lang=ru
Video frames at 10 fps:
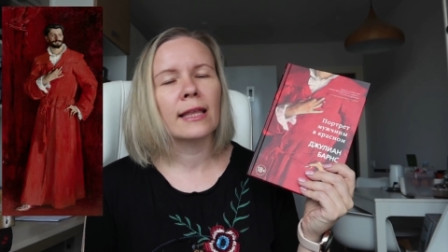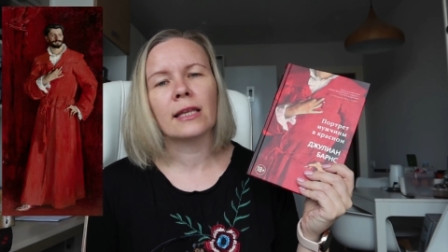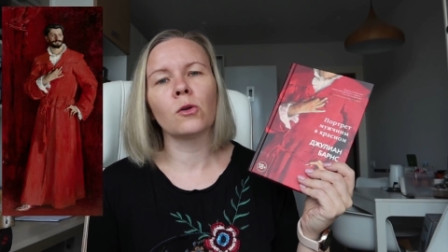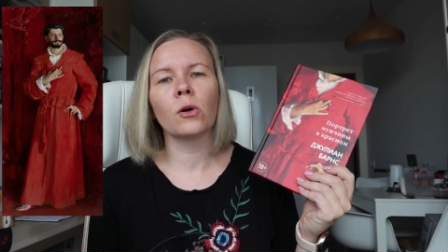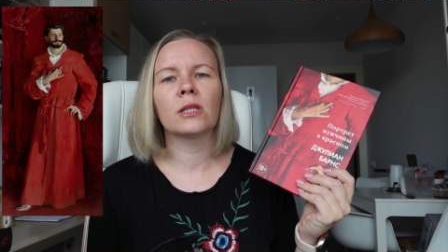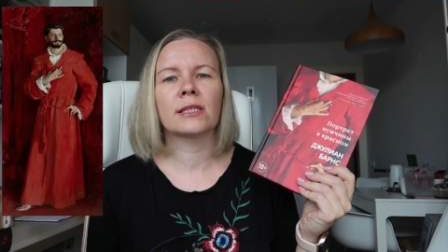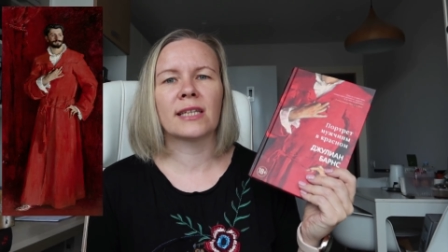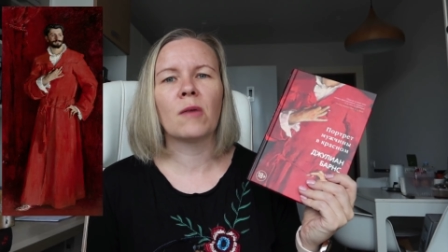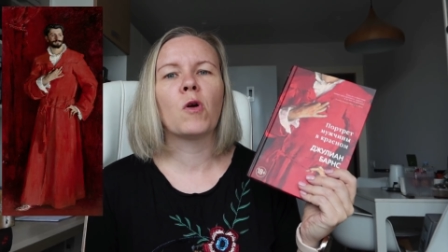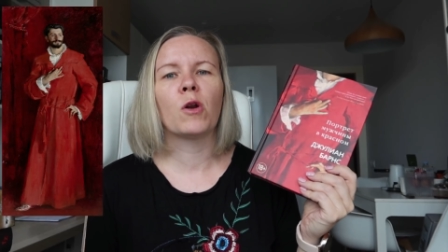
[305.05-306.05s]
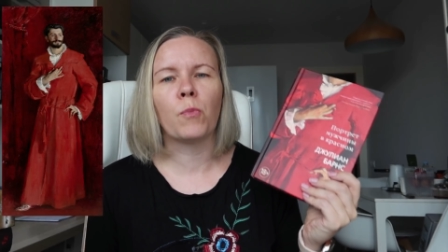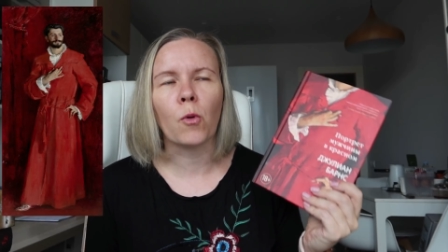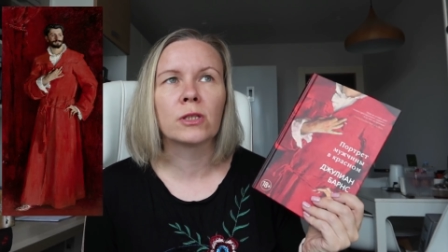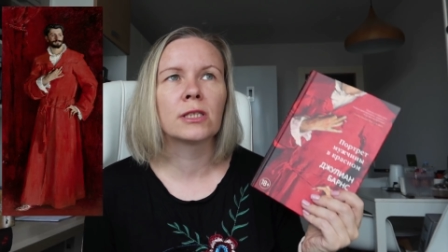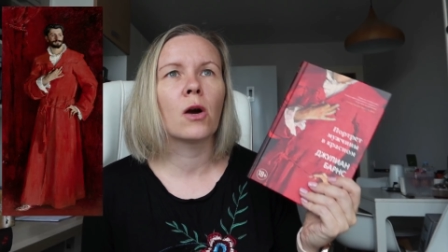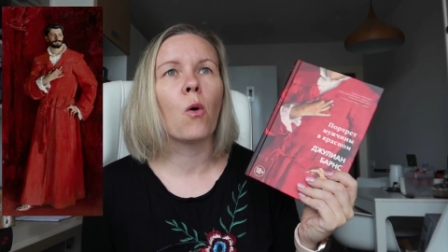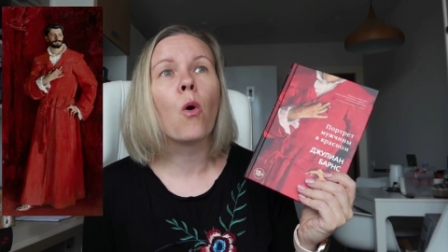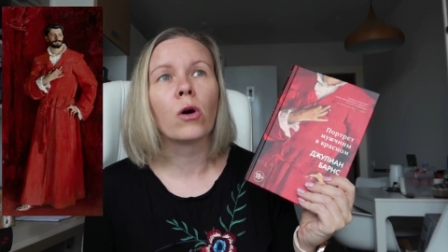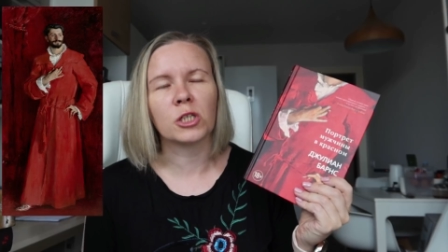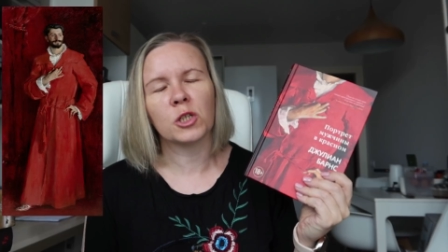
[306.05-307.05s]
Это доктор Сэмюэль Потци,
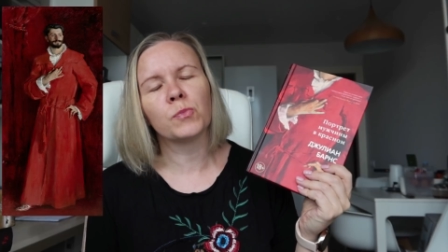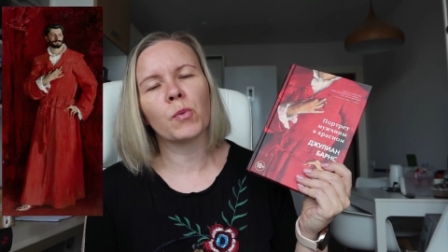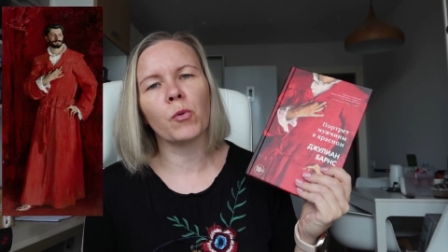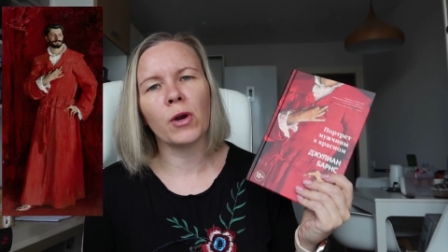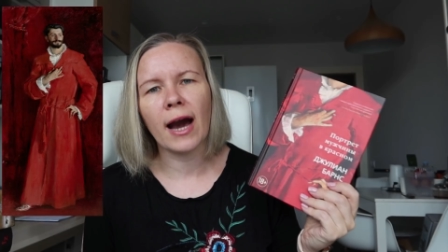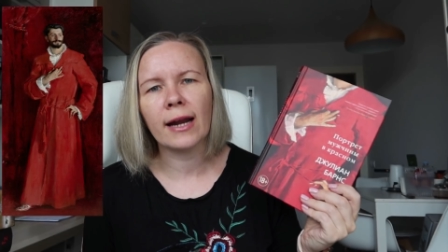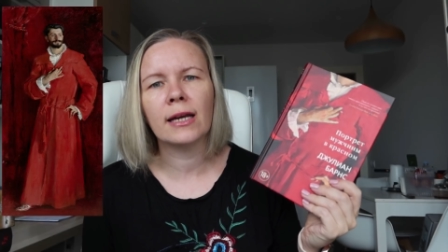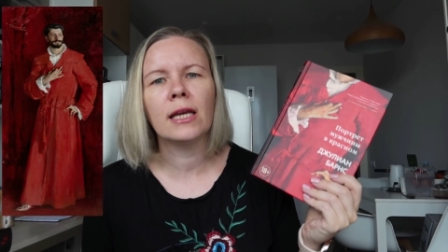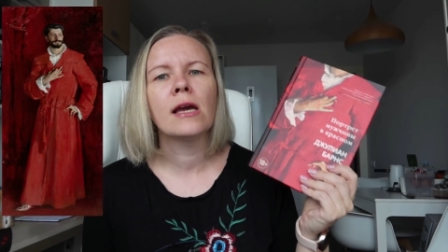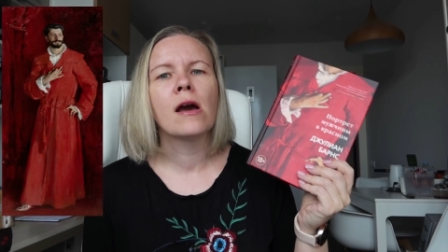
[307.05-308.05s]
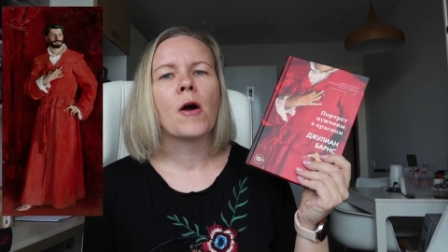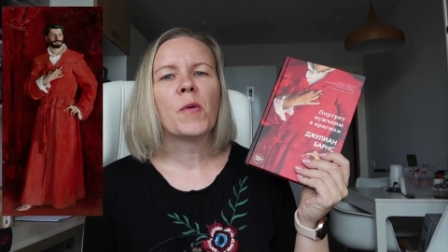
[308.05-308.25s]
очень популярный